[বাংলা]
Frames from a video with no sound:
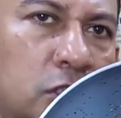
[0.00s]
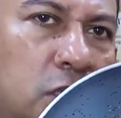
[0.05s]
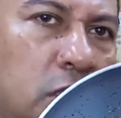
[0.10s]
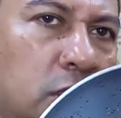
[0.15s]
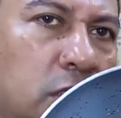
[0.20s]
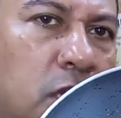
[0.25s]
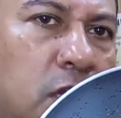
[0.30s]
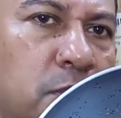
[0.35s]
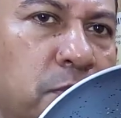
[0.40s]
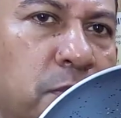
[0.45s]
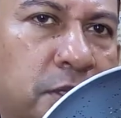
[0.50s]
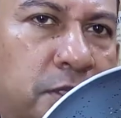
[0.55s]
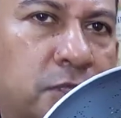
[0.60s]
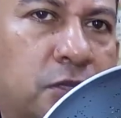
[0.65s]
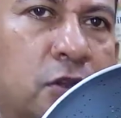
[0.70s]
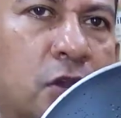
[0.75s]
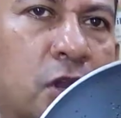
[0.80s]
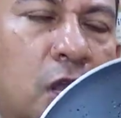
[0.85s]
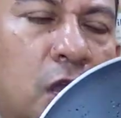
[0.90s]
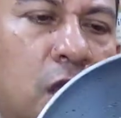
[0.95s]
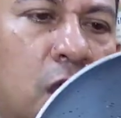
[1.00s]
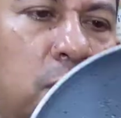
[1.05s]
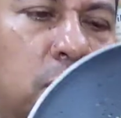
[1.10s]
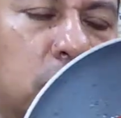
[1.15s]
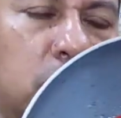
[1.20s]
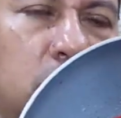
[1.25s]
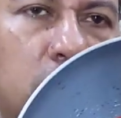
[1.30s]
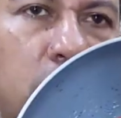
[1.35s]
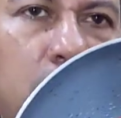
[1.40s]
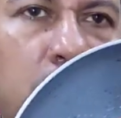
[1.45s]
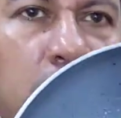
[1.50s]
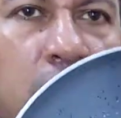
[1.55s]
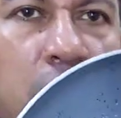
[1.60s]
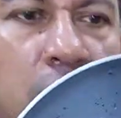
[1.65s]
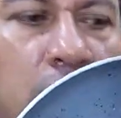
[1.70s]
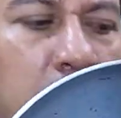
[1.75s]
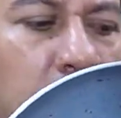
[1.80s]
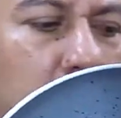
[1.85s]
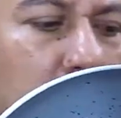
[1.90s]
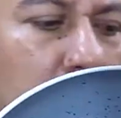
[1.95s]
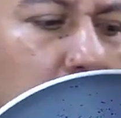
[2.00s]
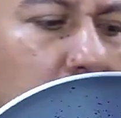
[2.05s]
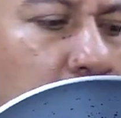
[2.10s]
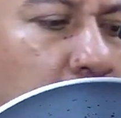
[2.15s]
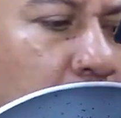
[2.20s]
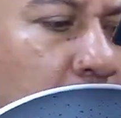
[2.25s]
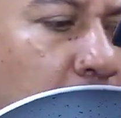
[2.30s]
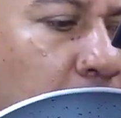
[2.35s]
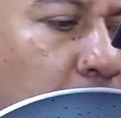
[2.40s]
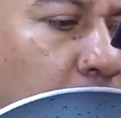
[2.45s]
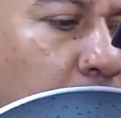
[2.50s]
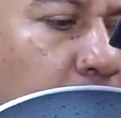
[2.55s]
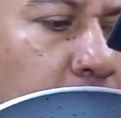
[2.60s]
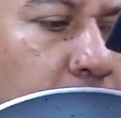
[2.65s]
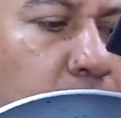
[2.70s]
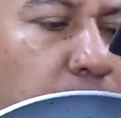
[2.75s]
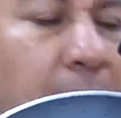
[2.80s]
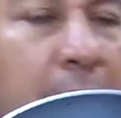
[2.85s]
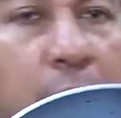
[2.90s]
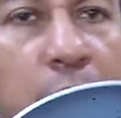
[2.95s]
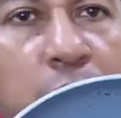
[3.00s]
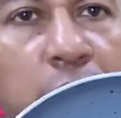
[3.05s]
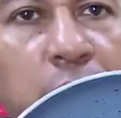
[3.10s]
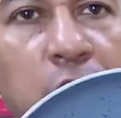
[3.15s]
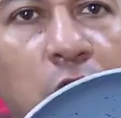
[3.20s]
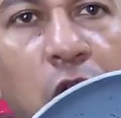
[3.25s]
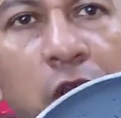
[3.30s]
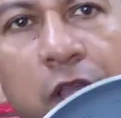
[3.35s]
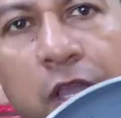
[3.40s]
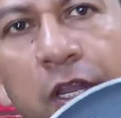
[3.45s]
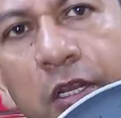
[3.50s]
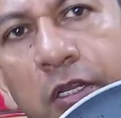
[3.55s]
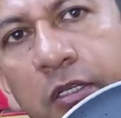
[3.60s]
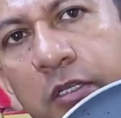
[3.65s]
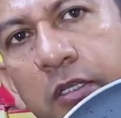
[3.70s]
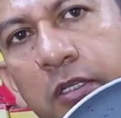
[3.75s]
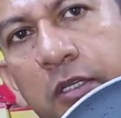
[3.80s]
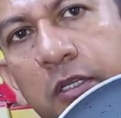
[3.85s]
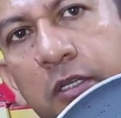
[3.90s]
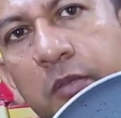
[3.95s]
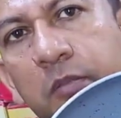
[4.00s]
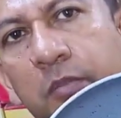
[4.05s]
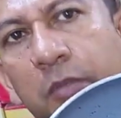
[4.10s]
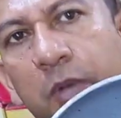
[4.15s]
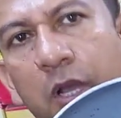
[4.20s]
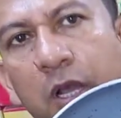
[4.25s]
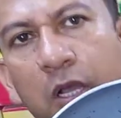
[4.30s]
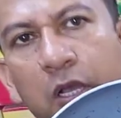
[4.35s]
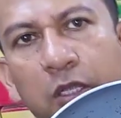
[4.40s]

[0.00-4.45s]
সাদায় মিক্সড করা আমাদের এই কালারটা বেগুনি রঙের বা